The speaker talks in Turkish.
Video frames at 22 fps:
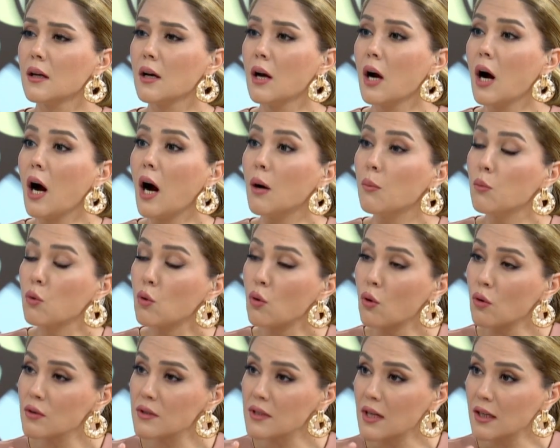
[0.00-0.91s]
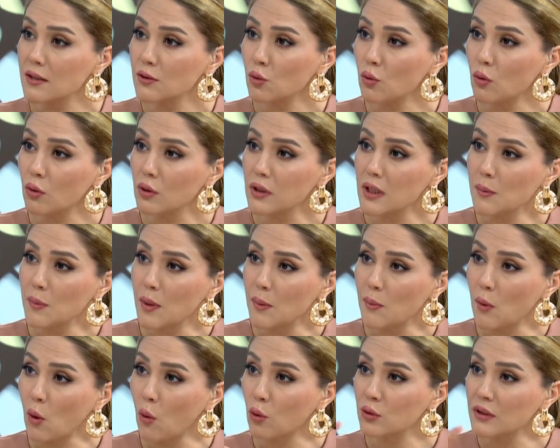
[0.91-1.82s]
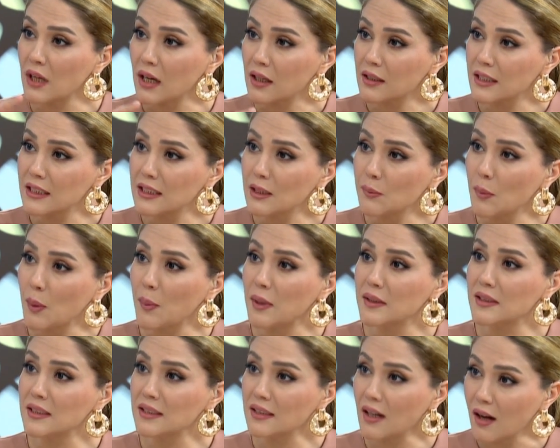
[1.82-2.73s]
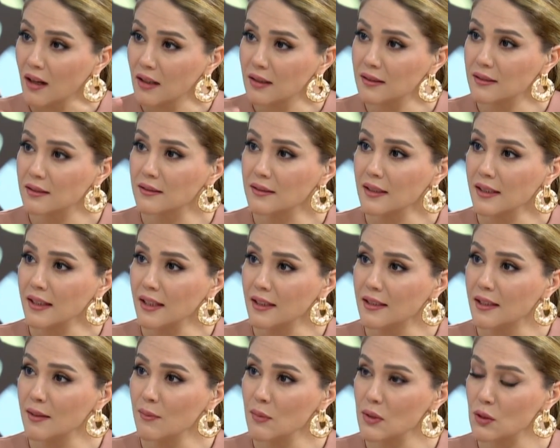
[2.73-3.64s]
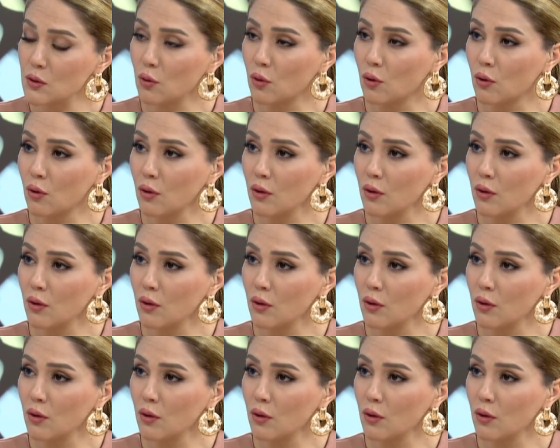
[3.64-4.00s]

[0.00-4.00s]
Ha, bu konsantre olamama, odaklanamamanın altında yediğimiz o.